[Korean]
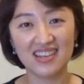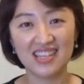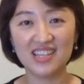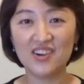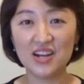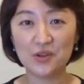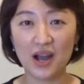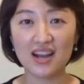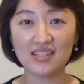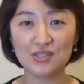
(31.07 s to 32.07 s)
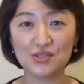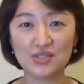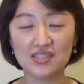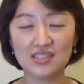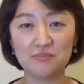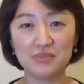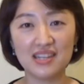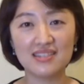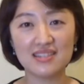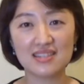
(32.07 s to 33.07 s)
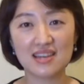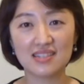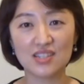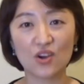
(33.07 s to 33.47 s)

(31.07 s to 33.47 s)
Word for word: 이러한 과학기술은 미래 세상을